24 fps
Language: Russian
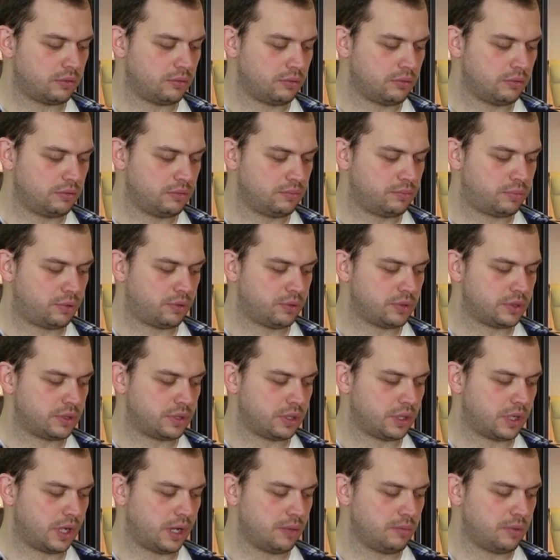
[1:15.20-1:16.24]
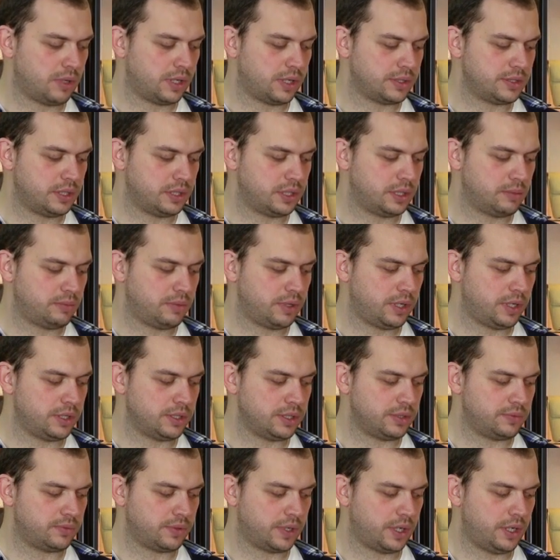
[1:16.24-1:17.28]
но просто как бы хотел добавить
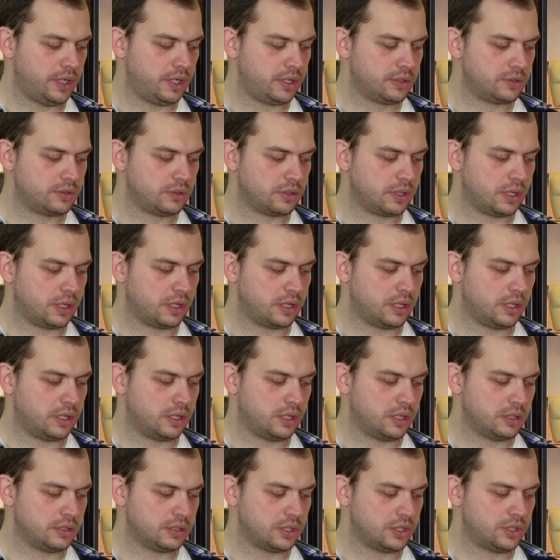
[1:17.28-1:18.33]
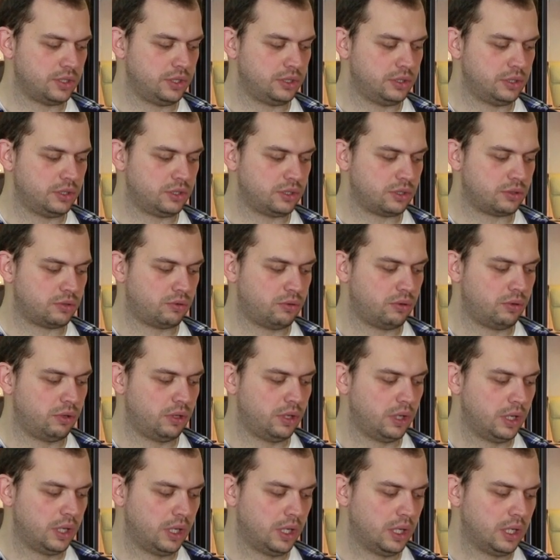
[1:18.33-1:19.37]
их в коллекцию, как да. Э, защитный
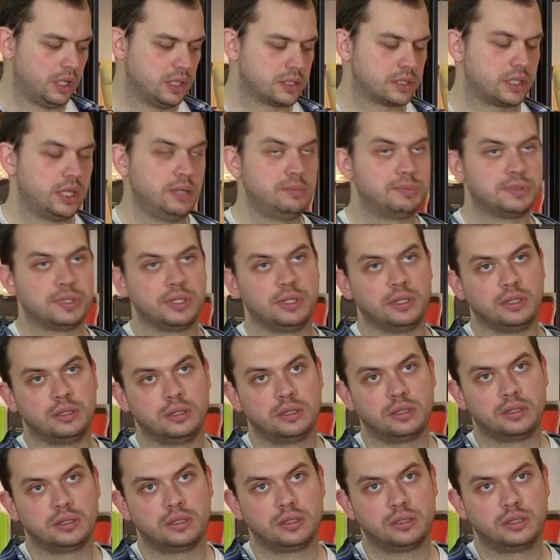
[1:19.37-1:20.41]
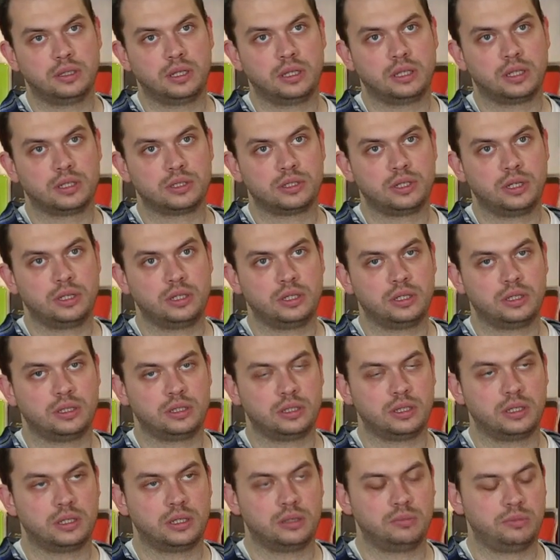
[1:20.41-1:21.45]
чехол с клипсой для ношения
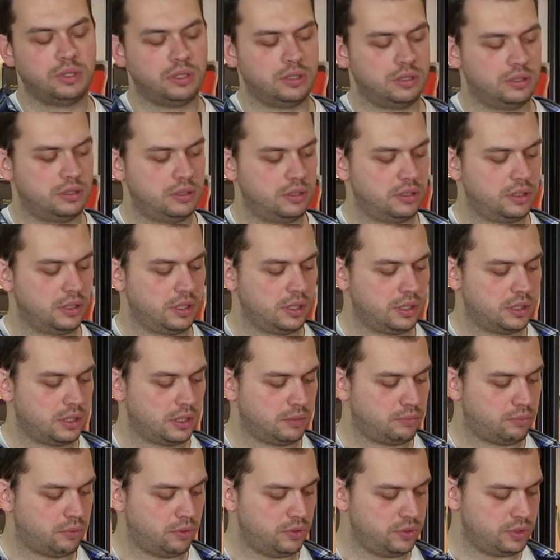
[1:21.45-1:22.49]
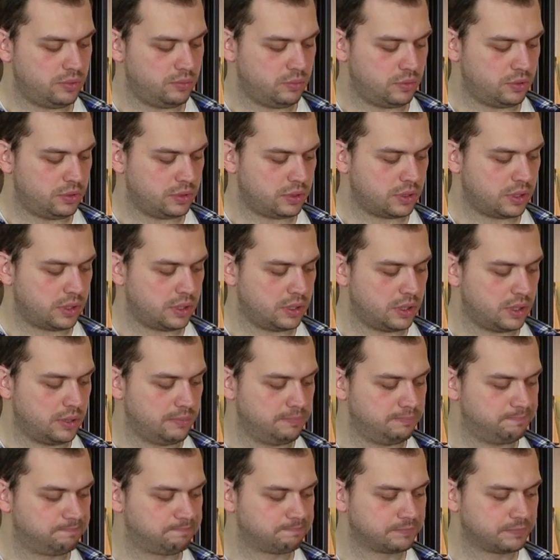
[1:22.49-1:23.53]
на ремне. На поясе. На поясе, можно сказать, да.
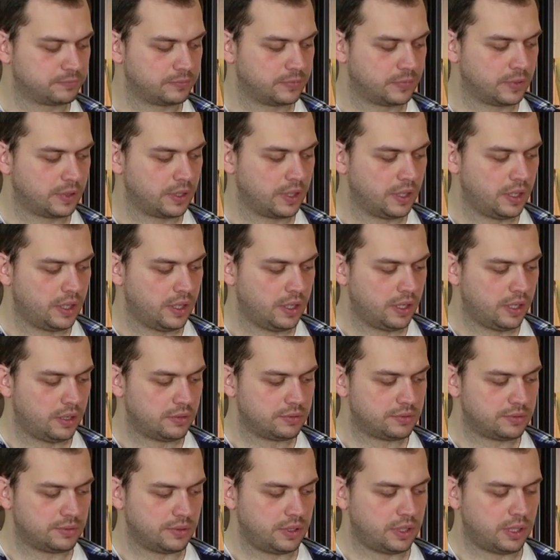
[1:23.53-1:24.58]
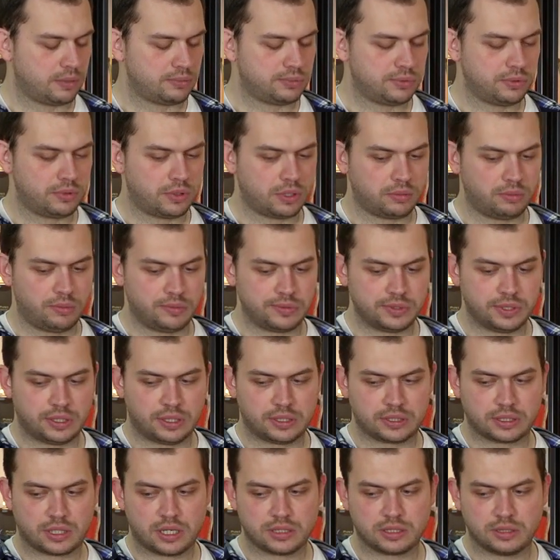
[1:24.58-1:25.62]
В своих обзорах мы всегда
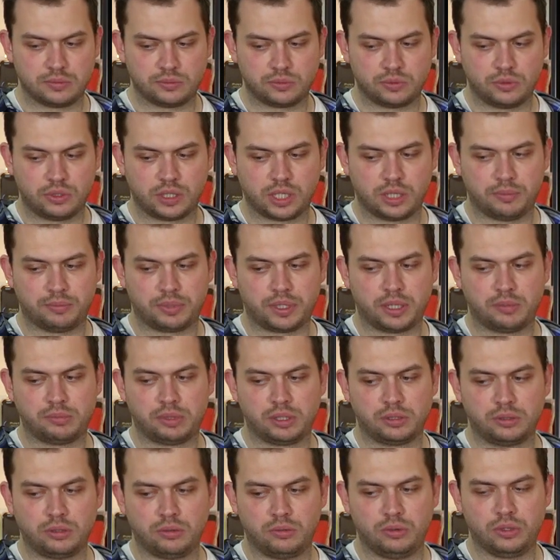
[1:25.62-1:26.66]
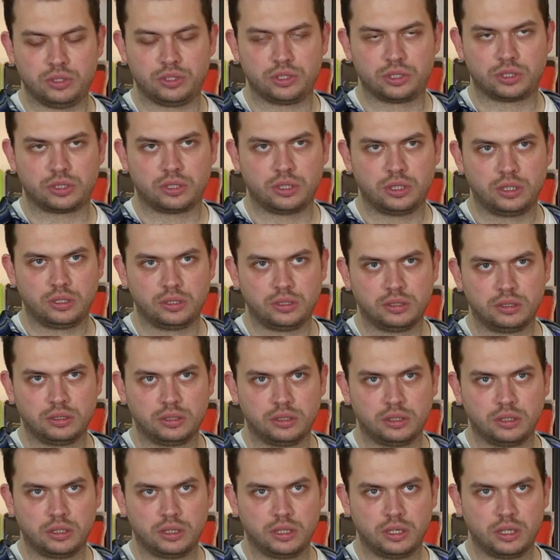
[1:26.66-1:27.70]
рассказываем только про брендовые чехлы.
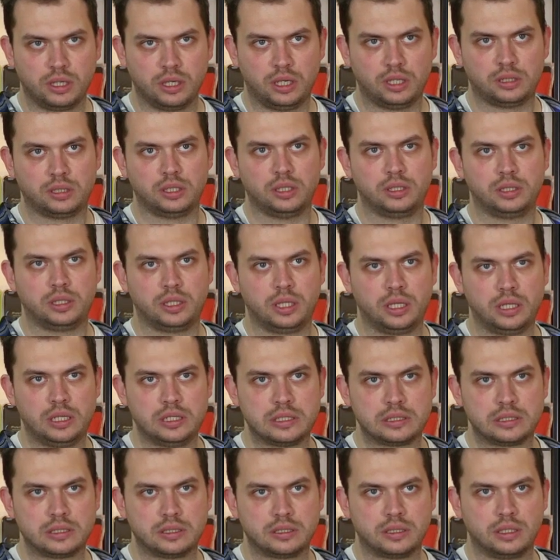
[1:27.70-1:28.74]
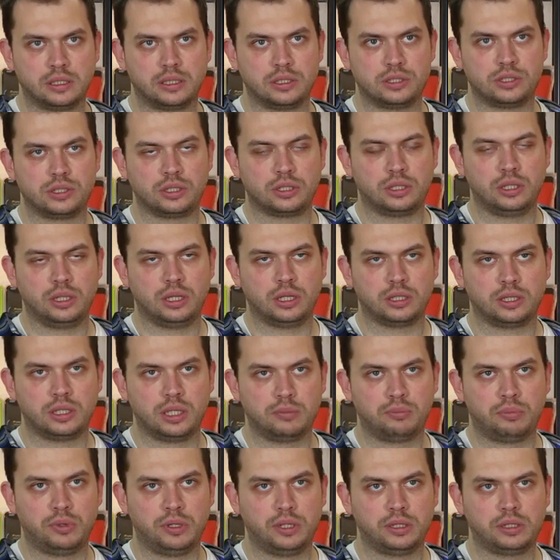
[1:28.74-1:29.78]
Это Encase, это чехлы от
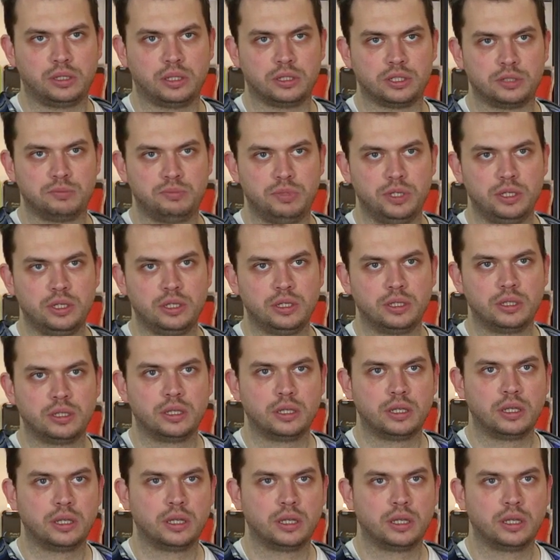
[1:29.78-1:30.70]
Apple, это Шпигин,